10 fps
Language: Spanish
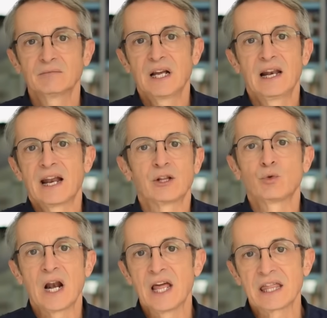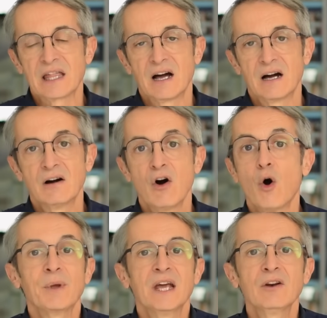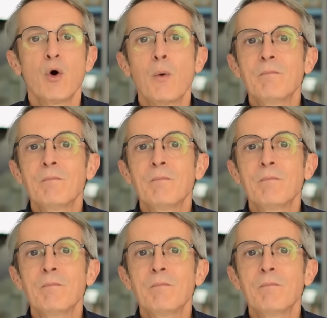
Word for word: en la naturaleza o bien un